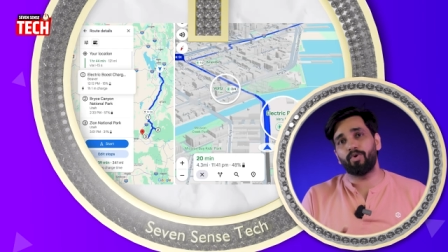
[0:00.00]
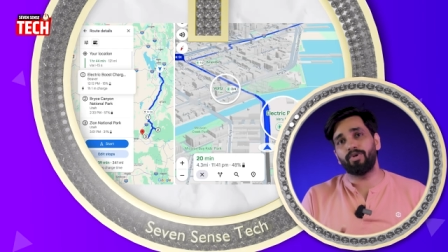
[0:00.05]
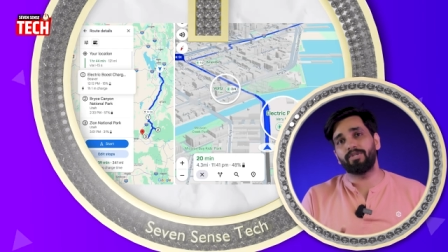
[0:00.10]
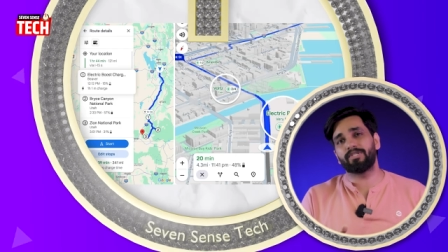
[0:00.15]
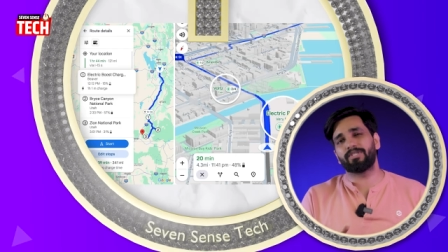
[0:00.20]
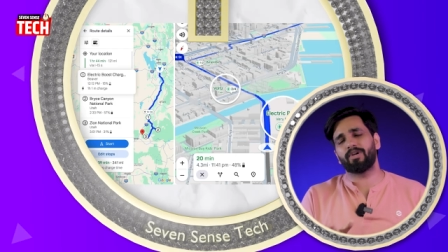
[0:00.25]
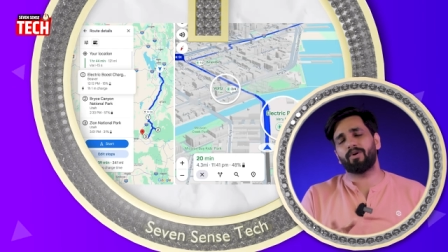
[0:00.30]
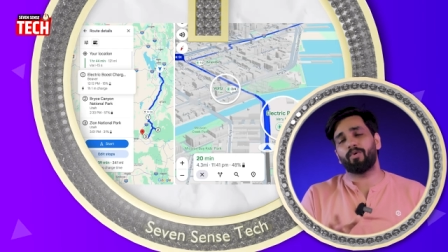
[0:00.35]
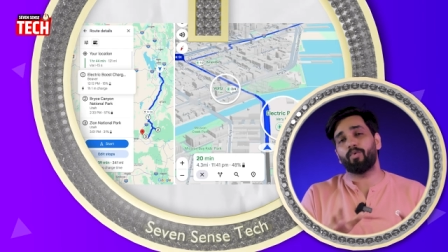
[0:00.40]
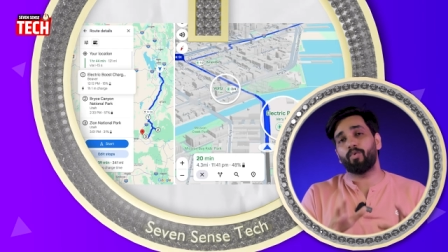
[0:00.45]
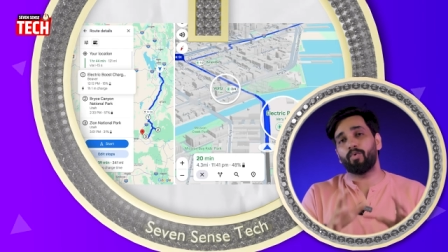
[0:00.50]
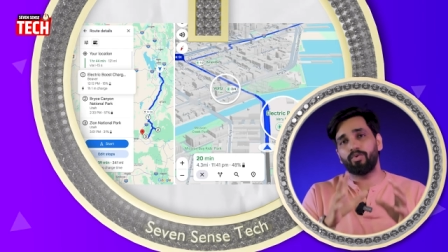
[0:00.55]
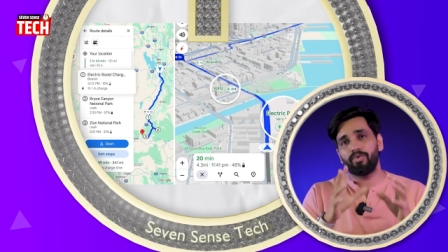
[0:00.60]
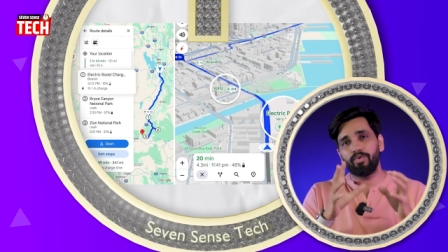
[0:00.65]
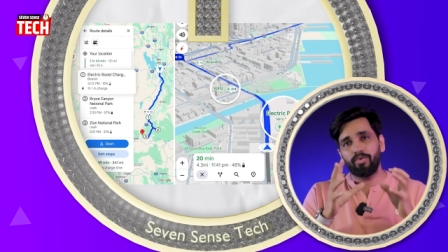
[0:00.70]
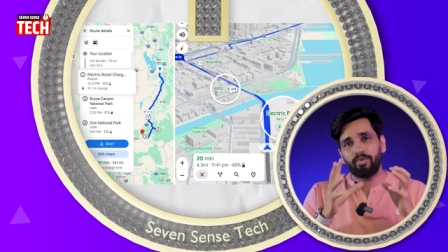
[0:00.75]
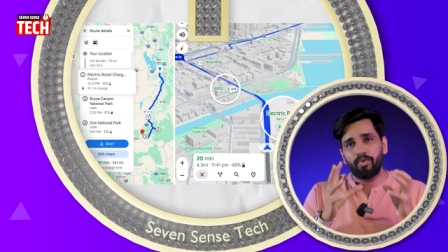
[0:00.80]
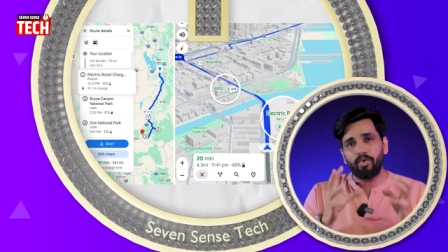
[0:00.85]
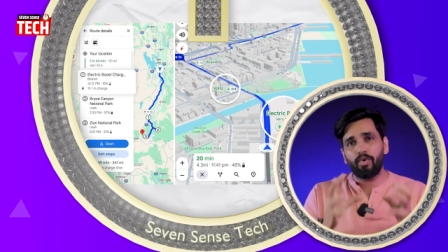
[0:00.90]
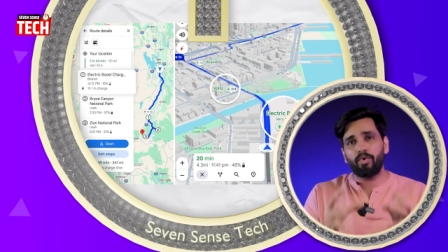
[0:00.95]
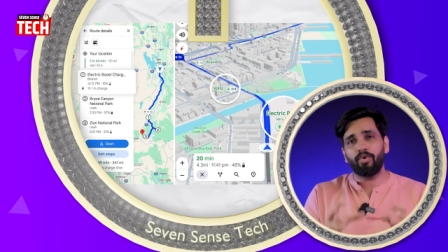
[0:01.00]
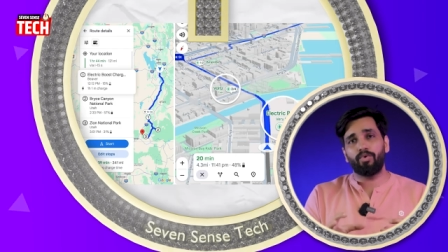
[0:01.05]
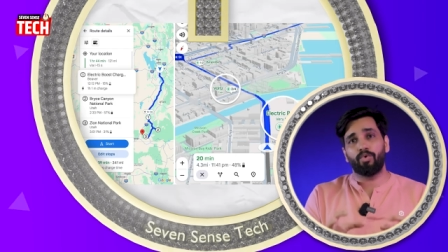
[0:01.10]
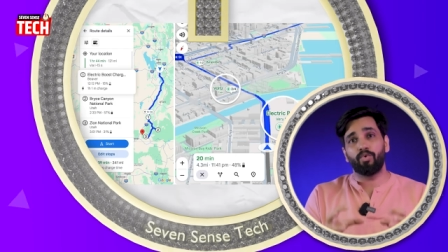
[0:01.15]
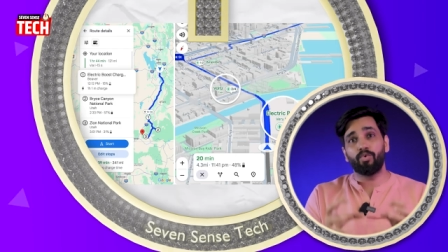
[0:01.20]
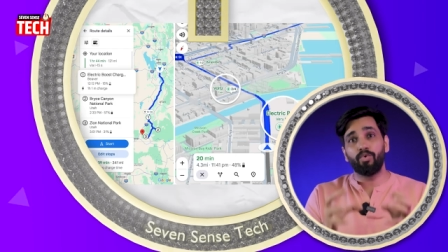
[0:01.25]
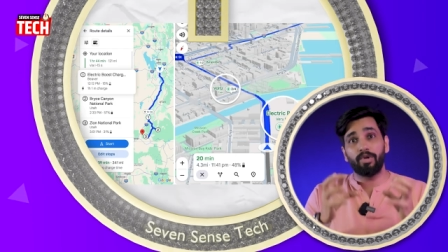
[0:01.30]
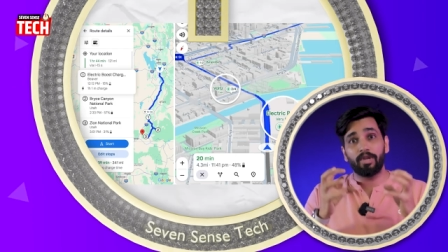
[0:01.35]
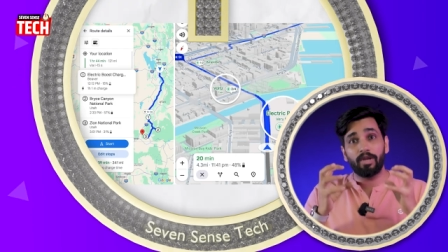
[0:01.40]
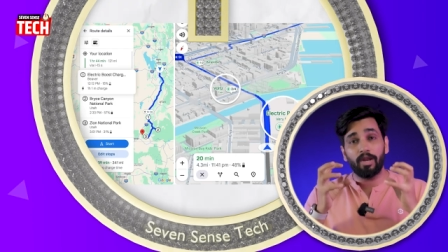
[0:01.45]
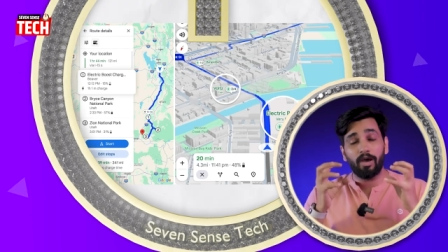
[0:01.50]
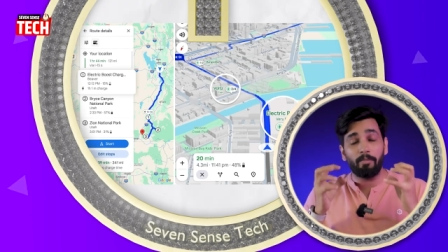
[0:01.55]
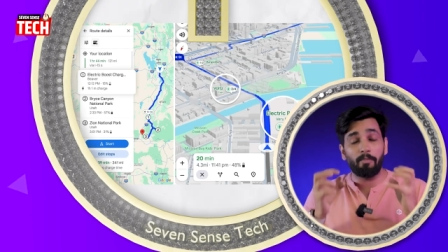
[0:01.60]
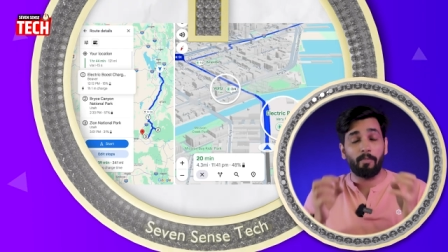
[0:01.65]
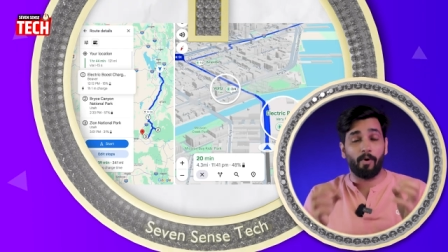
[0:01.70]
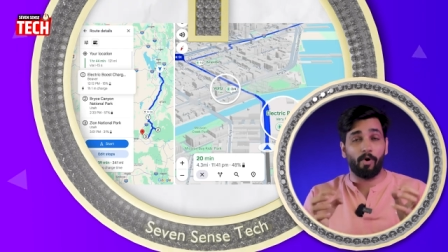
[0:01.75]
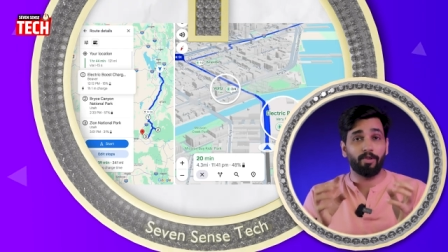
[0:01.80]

पॉइंट्स हैं उनको ढूंढना